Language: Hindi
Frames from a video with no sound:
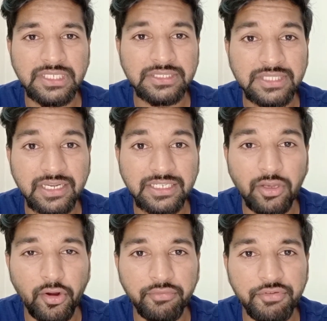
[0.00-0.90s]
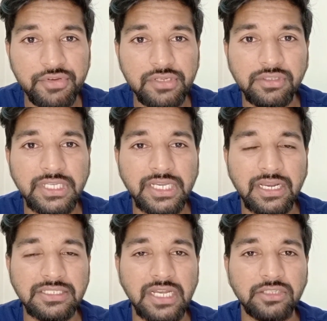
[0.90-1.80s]
इस तरह की और भी वीडियो
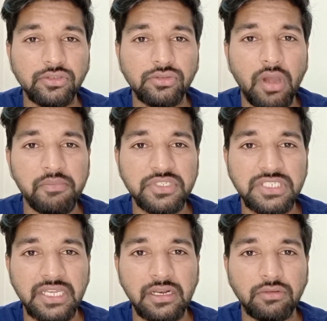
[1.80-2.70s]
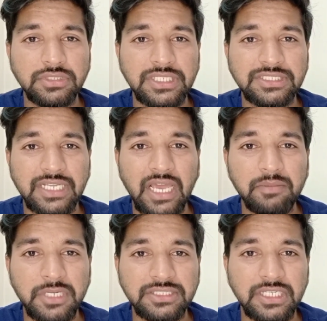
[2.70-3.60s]
देखना चाहते हो तो आप इस चैनल को
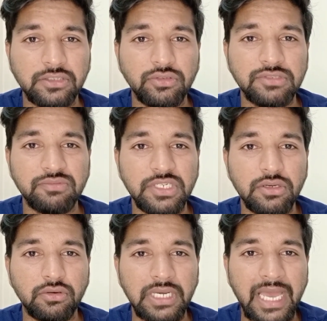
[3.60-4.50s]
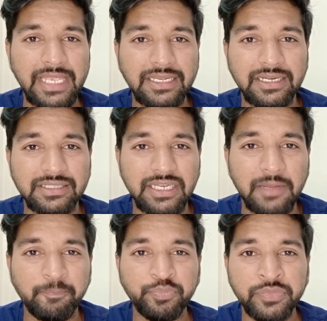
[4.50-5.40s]
सब्सक्राइब कर सकते हो इस वीडियो को लाइक कर देना